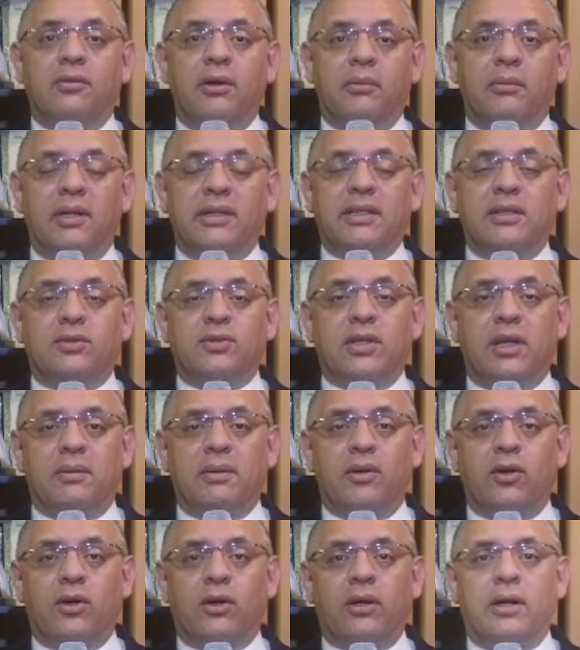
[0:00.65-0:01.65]
Nuevamente su
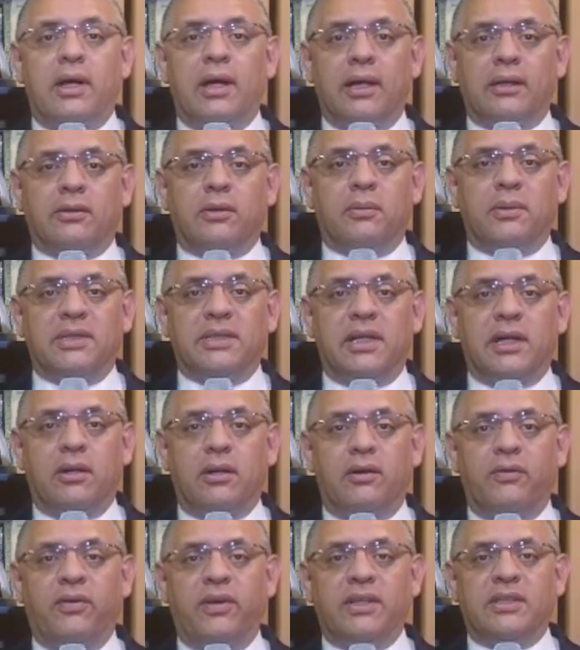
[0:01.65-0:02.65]
servidor Héctor Becerra
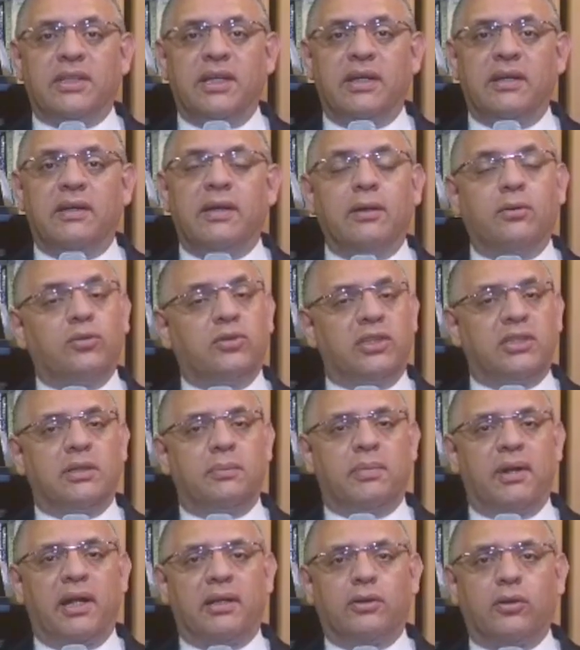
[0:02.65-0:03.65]
Orefice de
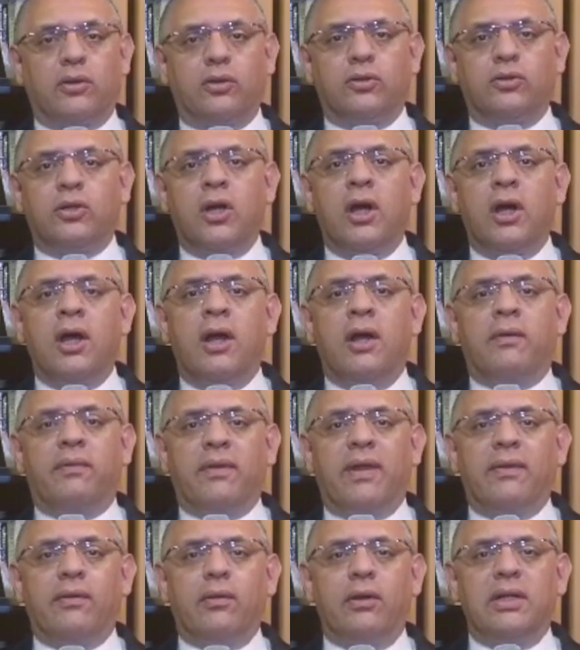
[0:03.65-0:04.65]
Justicia para Todos,
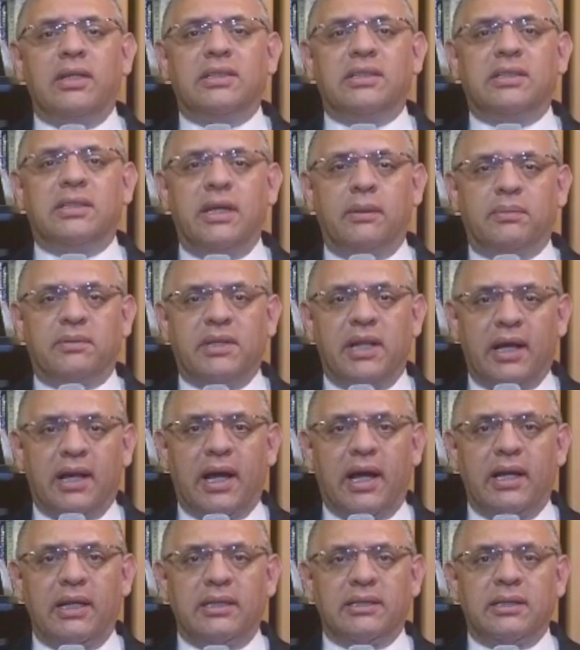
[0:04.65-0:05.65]
dándoles tips
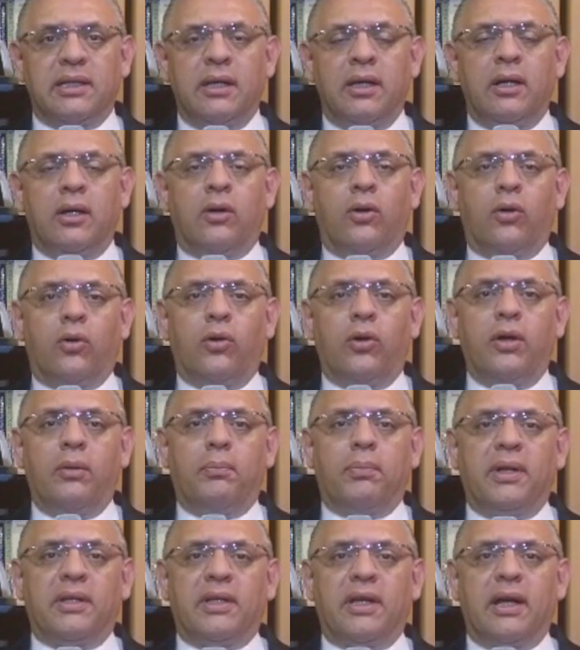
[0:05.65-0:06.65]
legales. Hoy
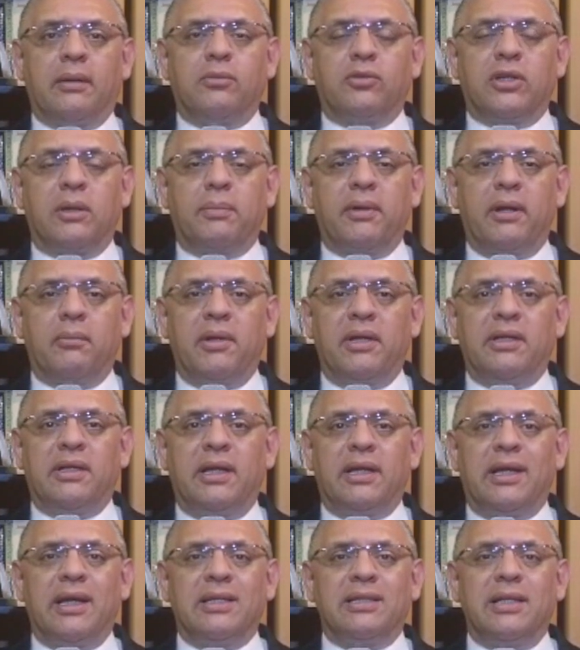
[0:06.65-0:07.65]
platicamos
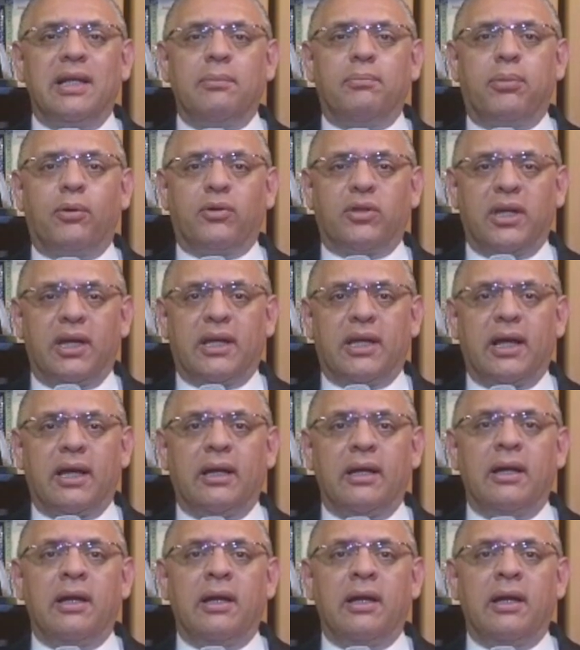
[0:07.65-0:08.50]
rápidamente qué es la hipoteca.